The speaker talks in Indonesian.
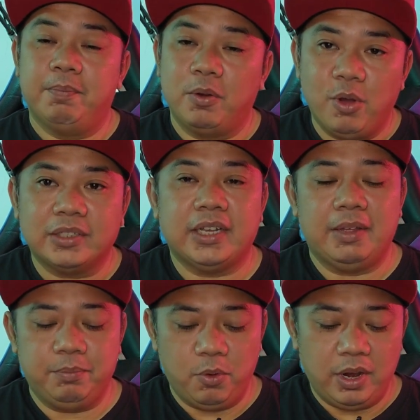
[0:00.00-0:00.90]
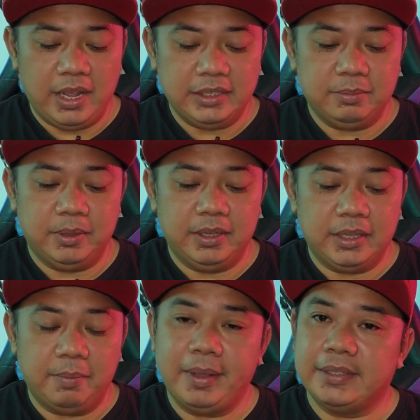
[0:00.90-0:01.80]
Penguasaan bola
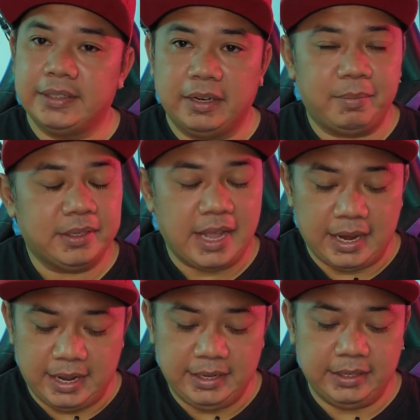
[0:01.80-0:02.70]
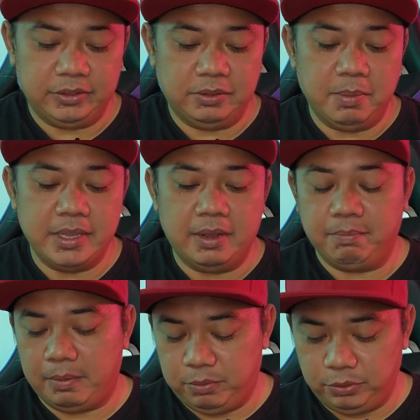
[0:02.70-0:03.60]
sebenarnya PSS Sleman kalah yaitu sebanyak
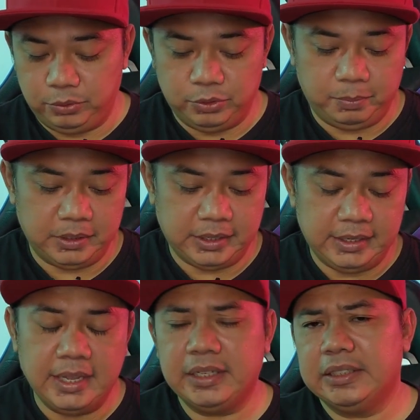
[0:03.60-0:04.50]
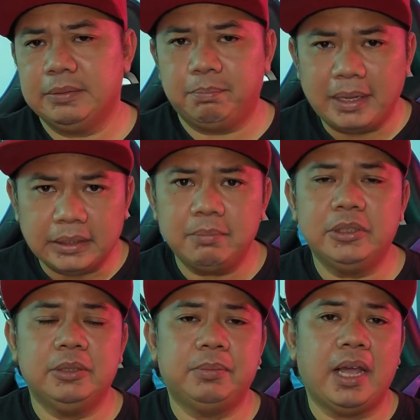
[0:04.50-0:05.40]
47% dan kesempatan
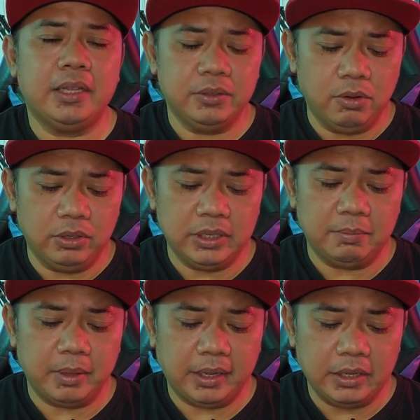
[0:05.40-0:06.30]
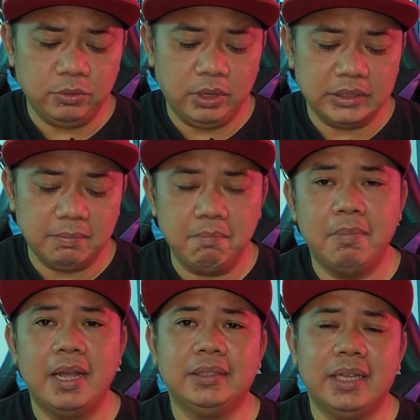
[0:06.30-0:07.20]
menciptakan golnya mereka juga
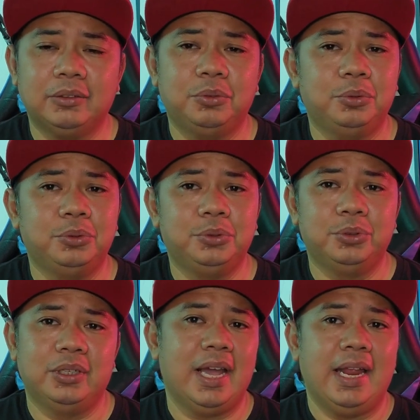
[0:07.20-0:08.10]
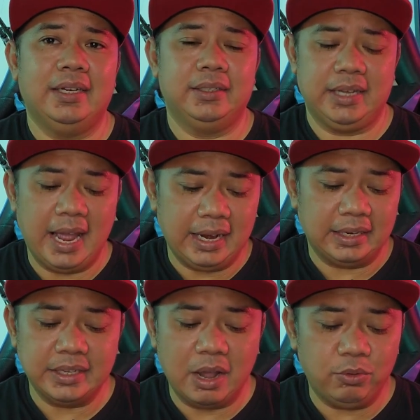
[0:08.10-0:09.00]
sebanyak 7 kali.
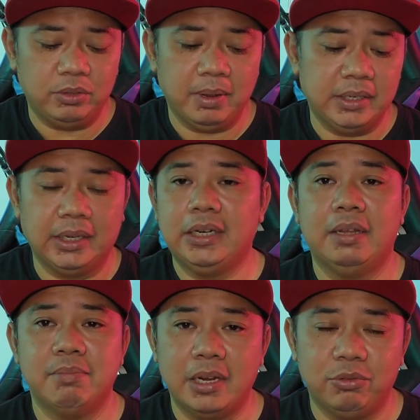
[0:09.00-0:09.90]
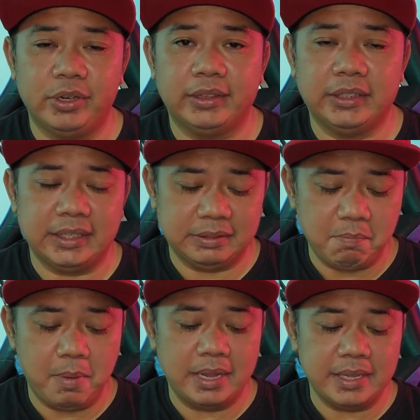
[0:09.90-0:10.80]
Kalah jauh dibandingkan dengan Bali United yang
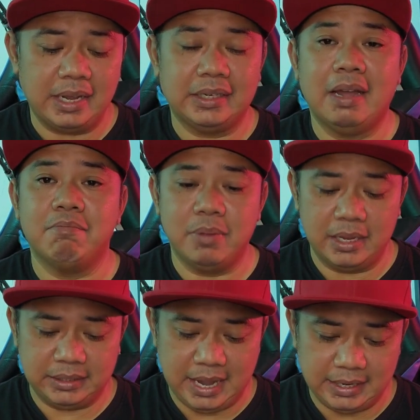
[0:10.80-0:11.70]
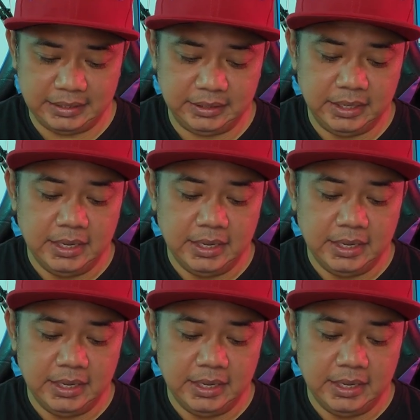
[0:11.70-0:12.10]
sebanyak 16 kali.